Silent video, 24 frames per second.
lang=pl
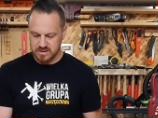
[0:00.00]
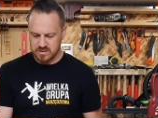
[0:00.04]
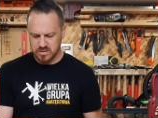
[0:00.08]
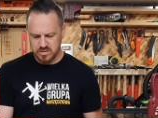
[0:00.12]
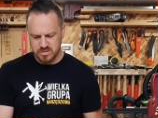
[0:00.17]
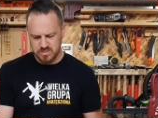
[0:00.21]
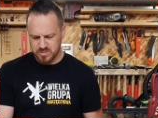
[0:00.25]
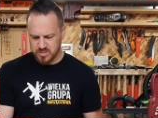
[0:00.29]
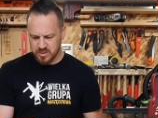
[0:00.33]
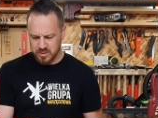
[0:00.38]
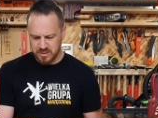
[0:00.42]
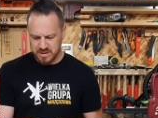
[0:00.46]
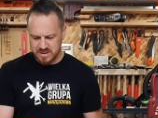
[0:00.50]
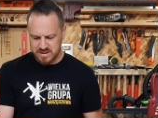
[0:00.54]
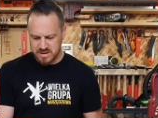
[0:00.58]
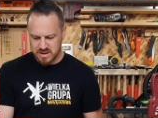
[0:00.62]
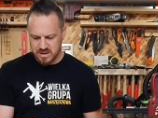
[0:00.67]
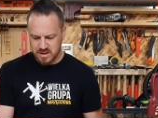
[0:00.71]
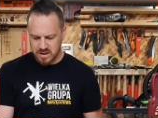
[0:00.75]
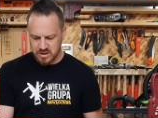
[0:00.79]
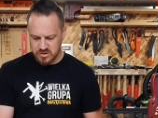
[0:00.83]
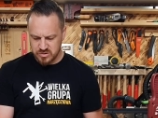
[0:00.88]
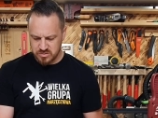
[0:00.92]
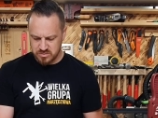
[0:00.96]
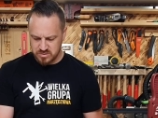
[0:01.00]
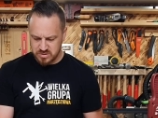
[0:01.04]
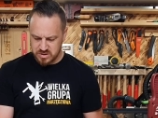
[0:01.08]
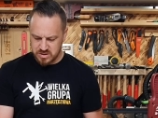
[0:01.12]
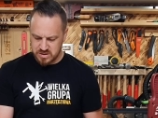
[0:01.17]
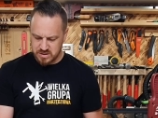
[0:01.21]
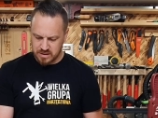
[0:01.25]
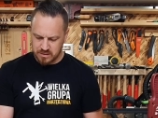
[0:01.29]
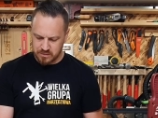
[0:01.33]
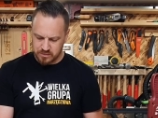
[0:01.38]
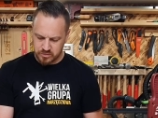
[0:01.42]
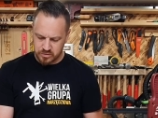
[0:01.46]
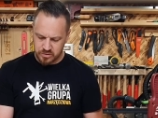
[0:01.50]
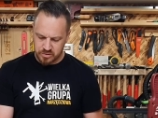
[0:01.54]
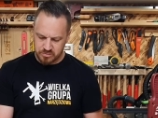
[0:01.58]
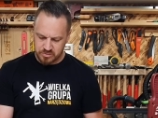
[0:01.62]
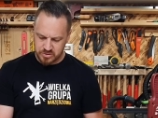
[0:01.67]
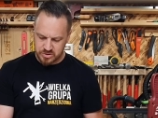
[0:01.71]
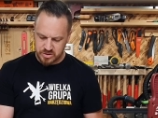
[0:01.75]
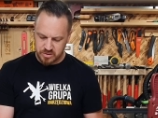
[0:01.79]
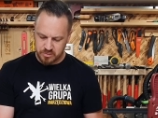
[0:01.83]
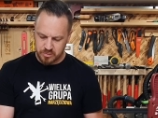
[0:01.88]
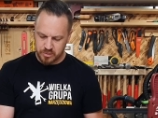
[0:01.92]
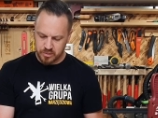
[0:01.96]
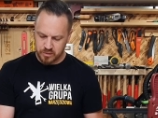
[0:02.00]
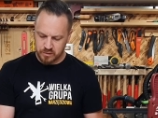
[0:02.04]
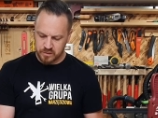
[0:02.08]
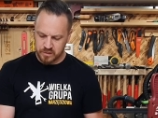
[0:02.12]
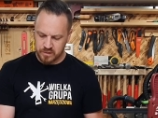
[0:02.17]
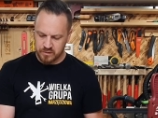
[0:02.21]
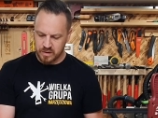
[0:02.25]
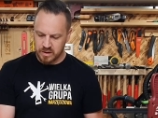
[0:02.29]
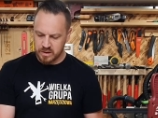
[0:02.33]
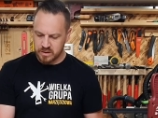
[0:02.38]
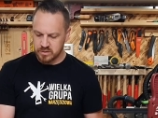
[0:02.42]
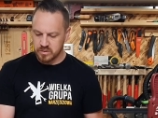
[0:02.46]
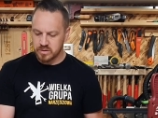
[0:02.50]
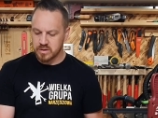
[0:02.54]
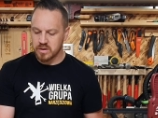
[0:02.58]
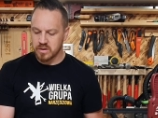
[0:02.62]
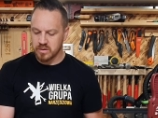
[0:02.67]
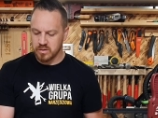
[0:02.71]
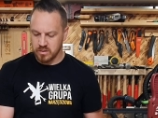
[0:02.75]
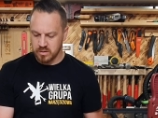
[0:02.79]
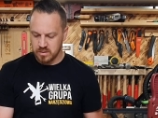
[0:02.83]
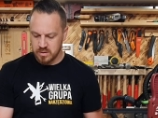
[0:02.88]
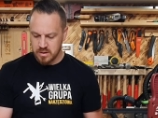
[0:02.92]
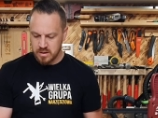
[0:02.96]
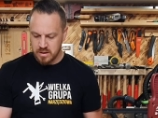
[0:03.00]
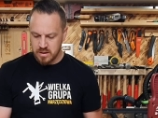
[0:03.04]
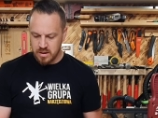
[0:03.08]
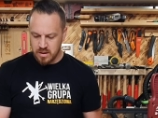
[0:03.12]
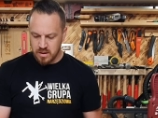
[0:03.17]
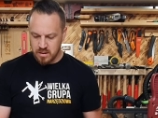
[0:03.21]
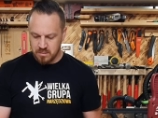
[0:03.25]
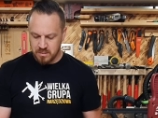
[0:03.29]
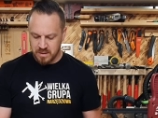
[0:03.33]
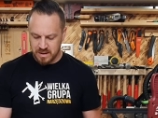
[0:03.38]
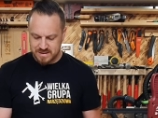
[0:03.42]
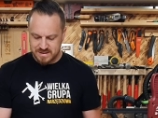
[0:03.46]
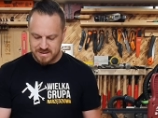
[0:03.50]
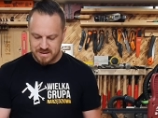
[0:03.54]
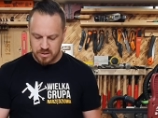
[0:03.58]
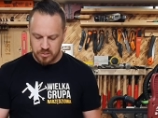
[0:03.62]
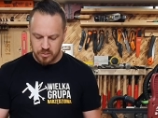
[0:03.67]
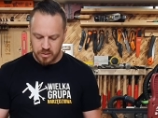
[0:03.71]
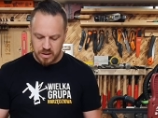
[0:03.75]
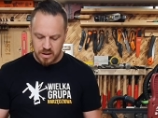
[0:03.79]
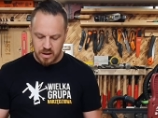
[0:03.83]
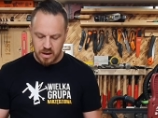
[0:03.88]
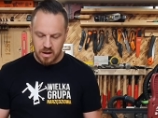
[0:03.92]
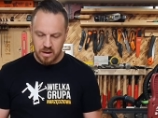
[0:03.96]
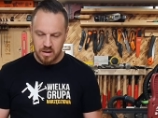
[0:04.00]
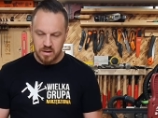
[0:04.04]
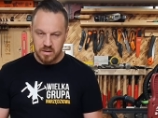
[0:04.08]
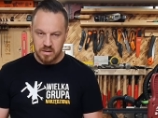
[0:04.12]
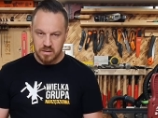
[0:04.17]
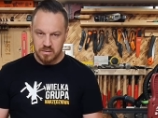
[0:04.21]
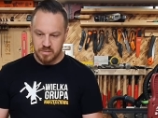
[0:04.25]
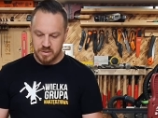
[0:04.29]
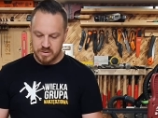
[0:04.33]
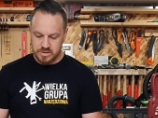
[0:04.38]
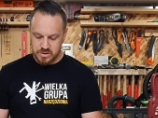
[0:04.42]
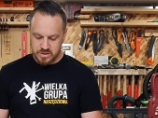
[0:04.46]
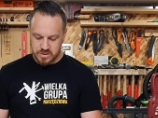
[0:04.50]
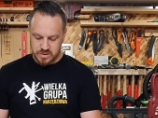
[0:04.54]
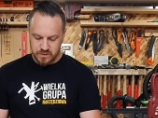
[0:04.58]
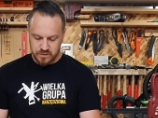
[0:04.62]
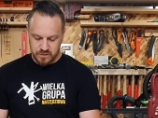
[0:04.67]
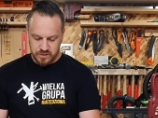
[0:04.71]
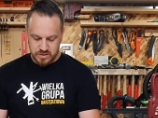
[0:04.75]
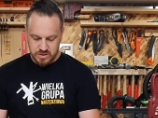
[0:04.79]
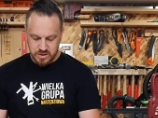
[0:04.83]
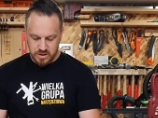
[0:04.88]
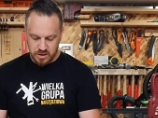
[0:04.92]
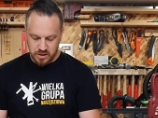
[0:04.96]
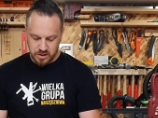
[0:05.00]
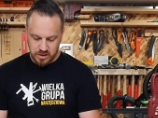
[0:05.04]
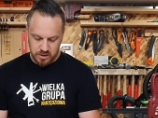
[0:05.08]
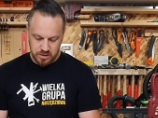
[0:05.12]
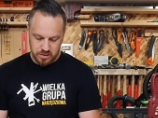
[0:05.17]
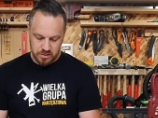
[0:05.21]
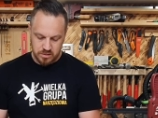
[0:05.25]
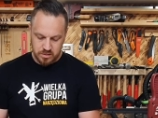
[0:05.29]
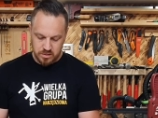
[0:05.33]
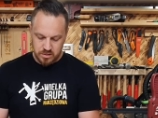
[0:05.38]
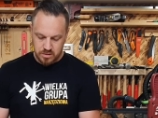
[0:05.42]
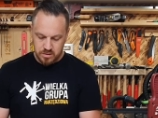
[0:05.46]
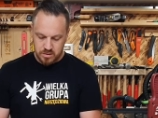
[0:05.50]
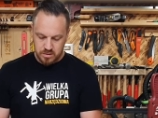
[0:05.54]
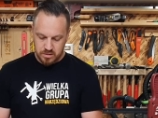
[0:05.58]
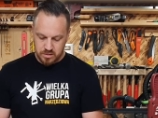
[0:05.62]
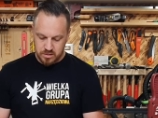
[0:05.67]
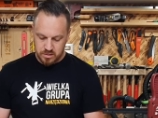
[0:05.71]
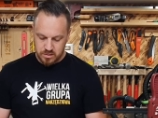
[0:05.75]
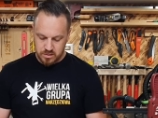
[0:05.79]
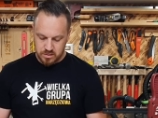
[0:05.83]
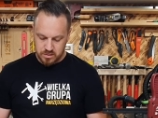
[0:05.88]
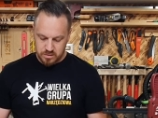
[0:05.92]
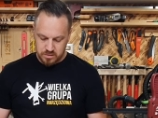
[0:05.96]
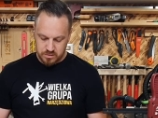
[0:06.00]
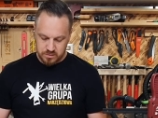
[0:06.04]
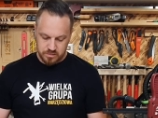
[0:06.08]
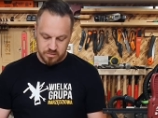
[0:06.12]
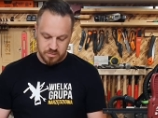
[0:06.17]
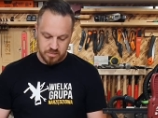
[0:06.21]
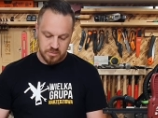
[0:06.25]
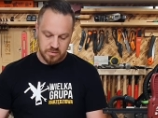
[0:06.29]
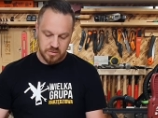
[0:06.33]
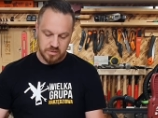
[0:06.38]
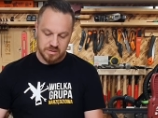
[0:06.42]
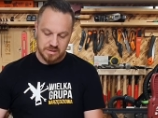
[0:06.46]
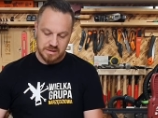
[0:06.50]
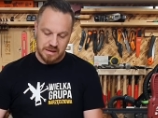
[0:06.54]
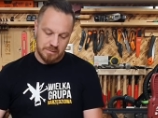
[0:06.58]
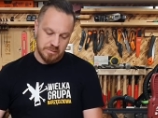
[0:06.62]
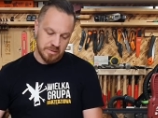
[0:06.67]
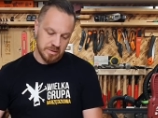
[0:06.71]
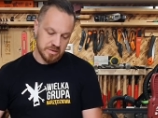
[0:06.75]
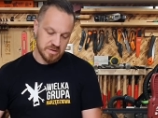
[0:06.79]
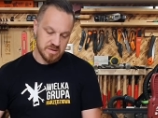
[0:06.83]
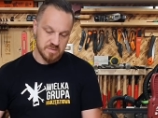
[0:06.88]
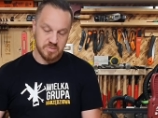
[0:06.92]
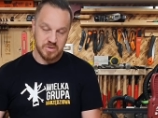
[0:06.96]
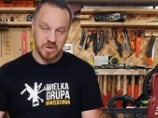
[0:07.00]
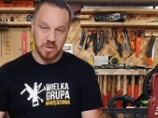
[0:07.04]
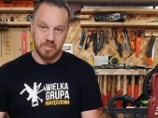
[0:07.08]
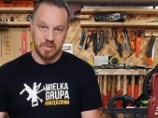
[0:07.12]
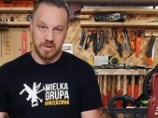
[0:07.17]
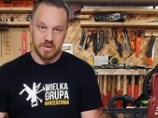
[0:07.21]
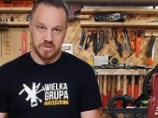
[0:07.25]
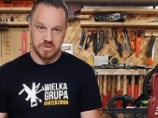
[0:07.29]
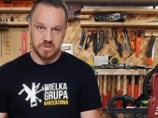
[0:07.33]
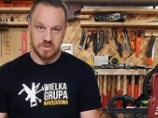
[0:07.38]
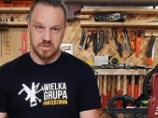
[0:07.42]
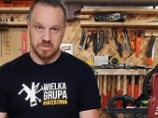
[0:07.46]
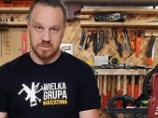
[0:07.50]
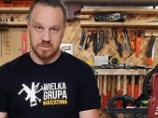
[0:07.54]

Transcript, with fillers: To pomiędzy każdym ściskiem, który byście porównywali do tego Maxi Quicka, będziecie widzieli, e, no dla mnie to jest przepaść.